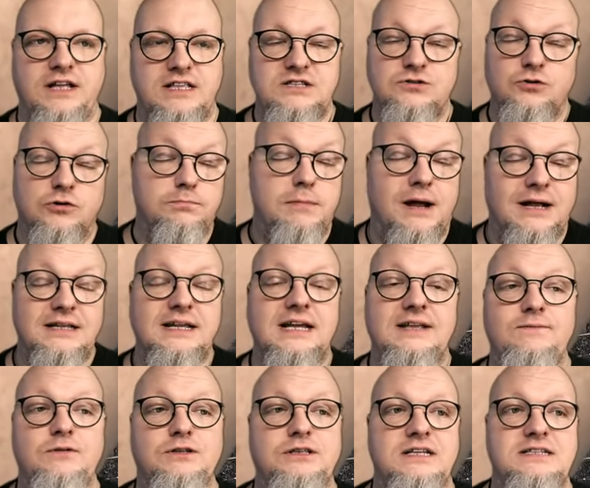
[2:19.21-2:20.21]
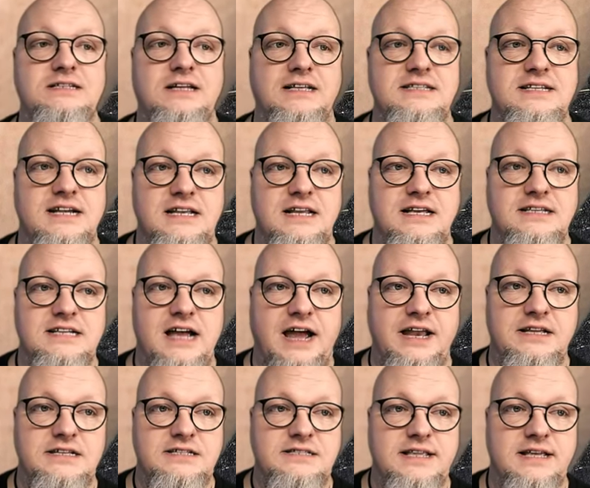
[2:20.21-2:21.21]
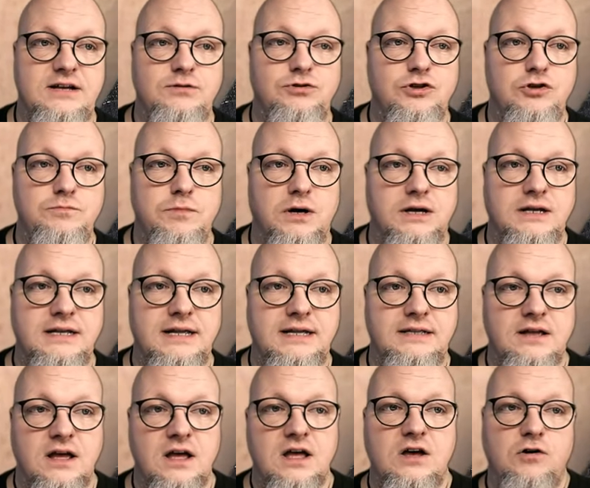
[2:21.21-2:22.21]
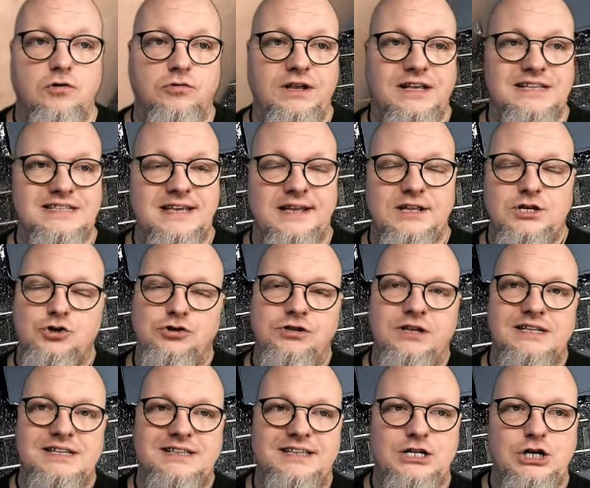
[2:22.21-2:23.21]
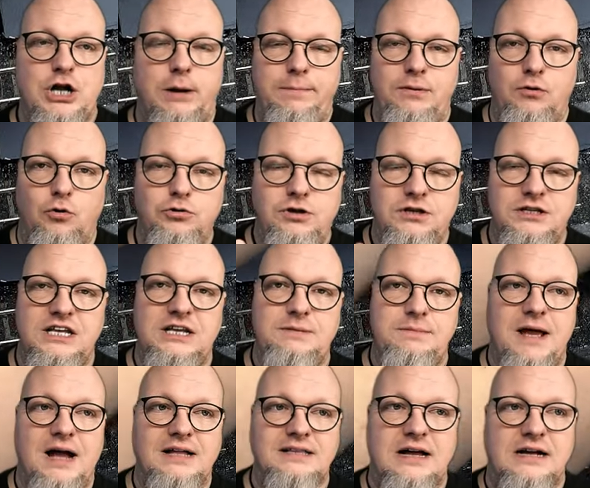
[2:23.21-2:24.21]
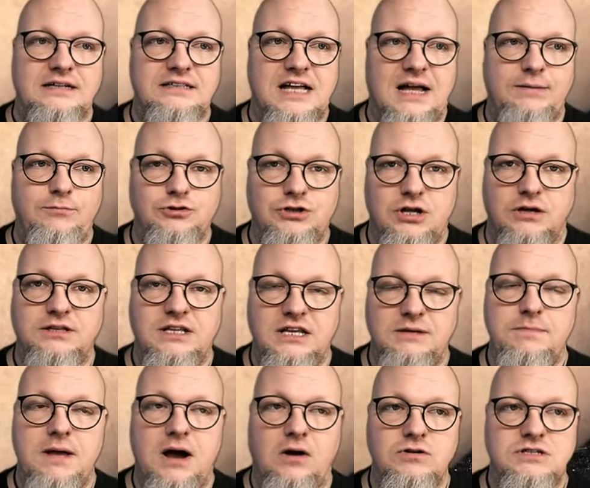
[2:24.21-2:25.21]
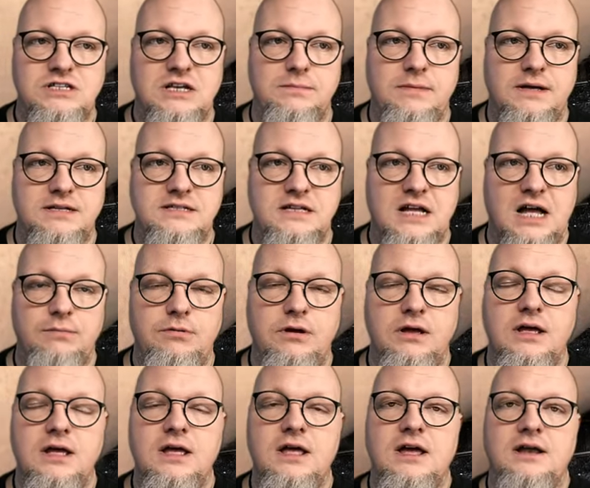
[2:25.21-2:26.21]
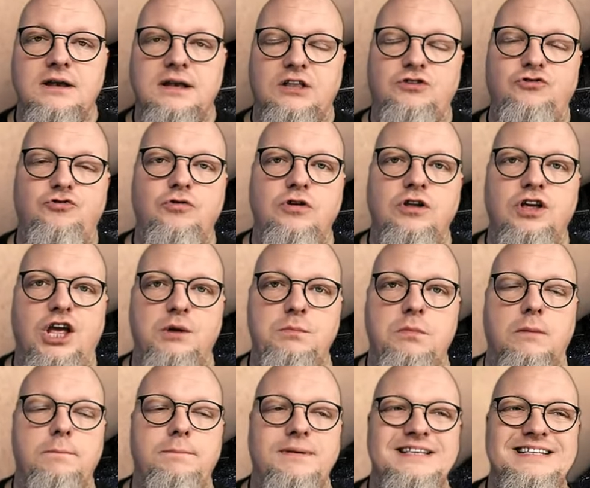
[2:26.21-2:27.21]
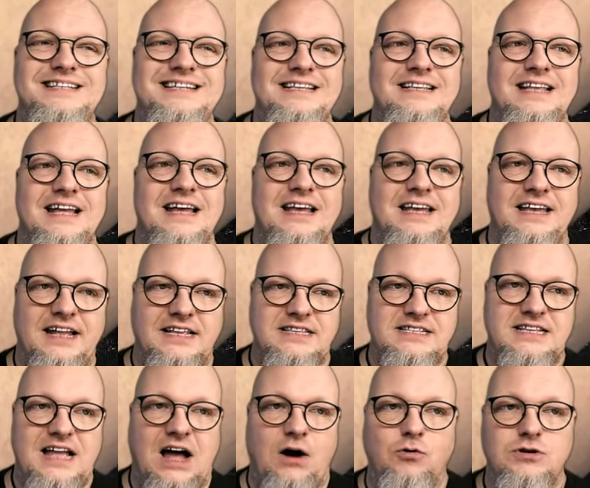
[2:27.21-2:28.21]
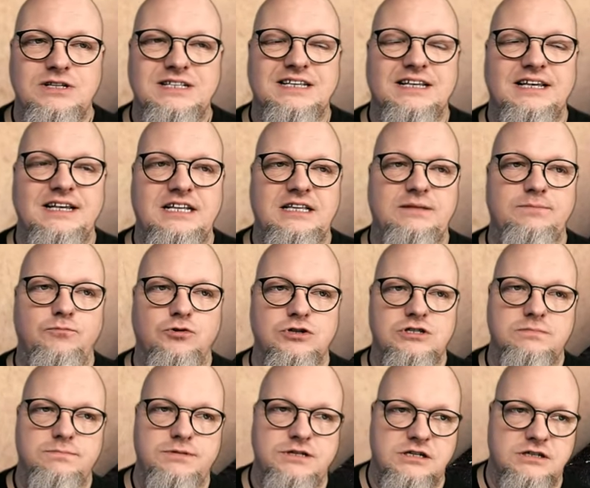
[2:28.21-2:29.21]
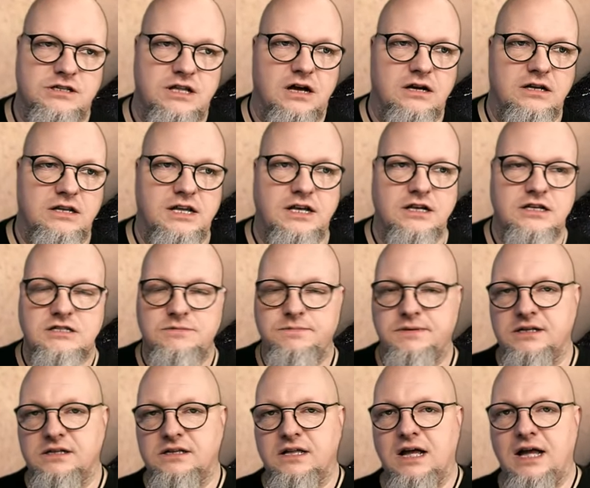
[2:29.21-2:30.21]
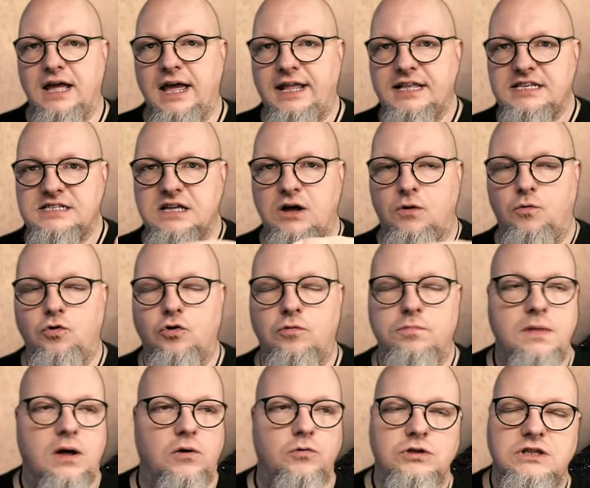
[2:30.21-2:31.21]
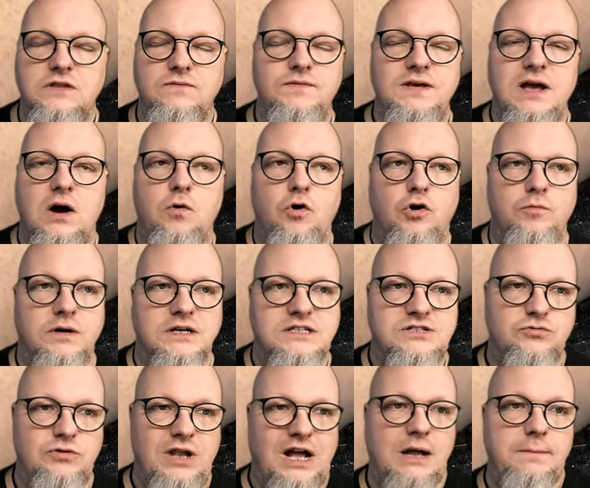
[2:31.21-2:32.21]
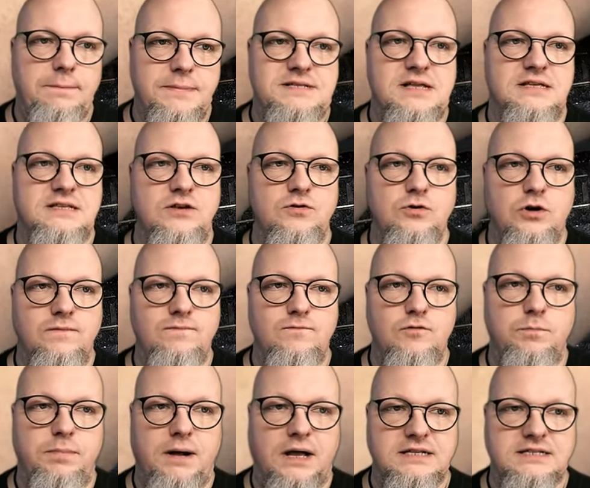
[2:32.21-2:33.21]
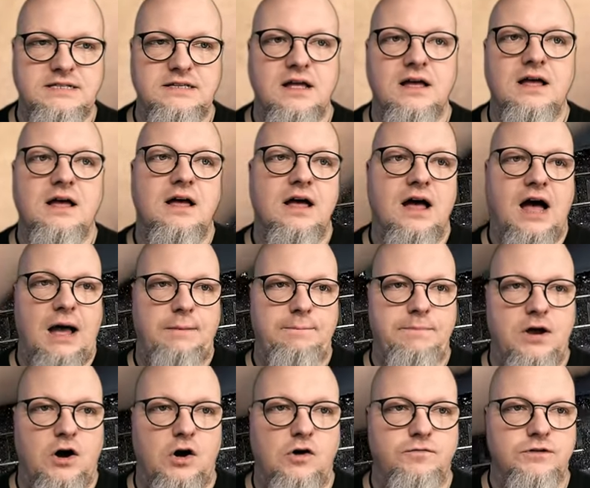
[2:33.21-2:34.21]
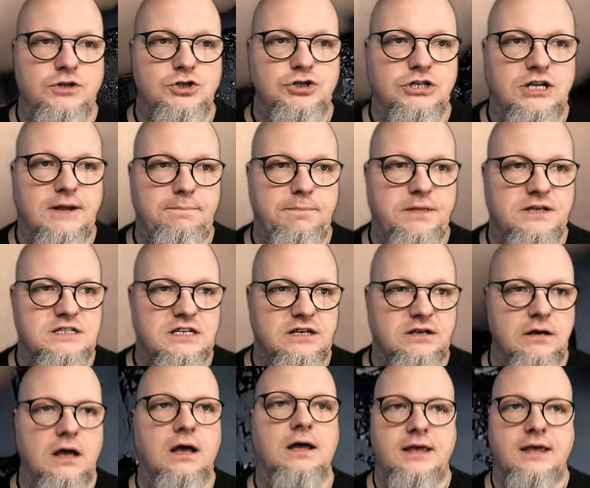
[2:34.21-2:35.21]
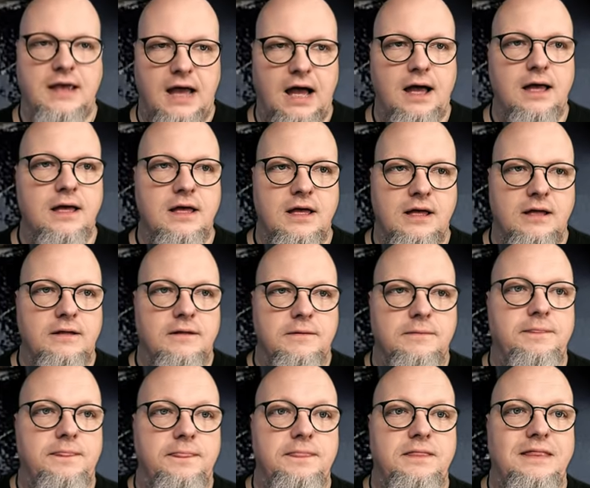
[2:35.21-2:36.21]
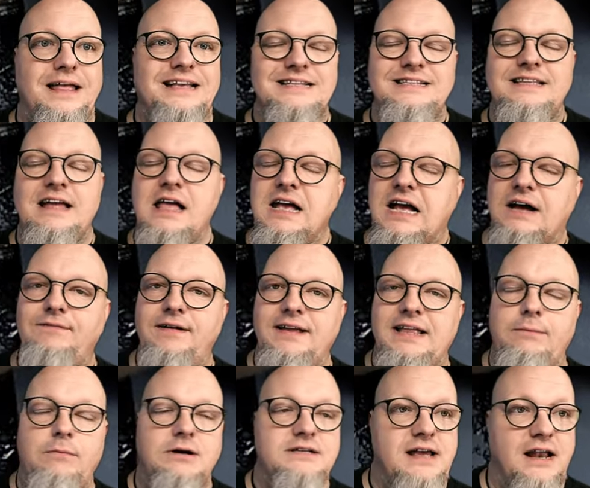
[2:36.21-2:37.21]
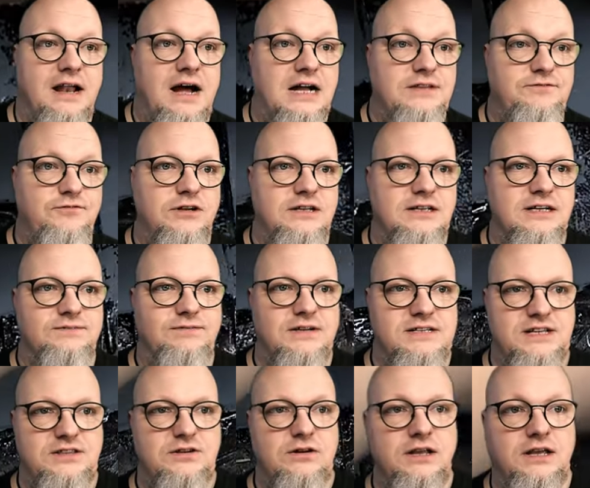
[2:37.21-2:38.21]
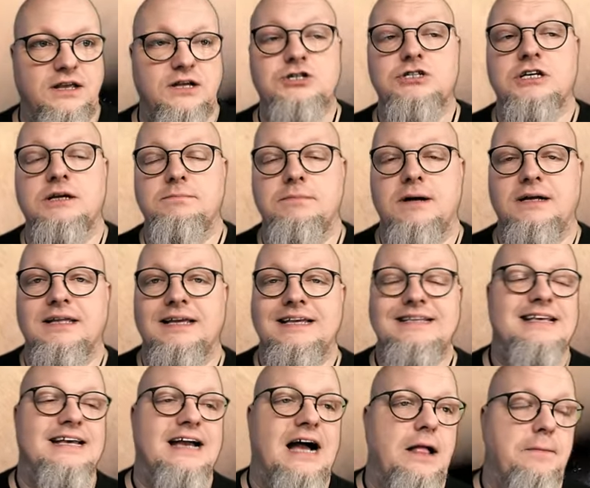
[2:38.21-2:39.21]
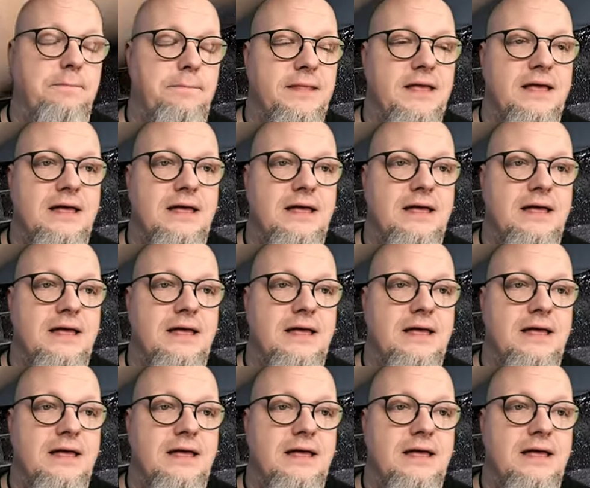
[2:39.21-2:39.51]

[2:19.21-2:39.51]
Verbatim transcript: Denn so ein Magnet wird das tatsächlich sein, das ist ein Neodym-Magnet. Und ihr seht schon, dass ich die Schablone, die ich mir erdacht habe oder die ich mir ausgemessen habe, natürlich immer ein bisschen jetzt ausrichten muss. Ein bisschen nach links, ein bisschen nach rechts, nach oben, nach unten, wie auch immer, so lange, bis das irgendwo passt habe mir aufgeschrieben, dass ich, ja, dass es der LKW da mal sein Rad verliert, was ich neulich geschrieben hatte. Ist egal.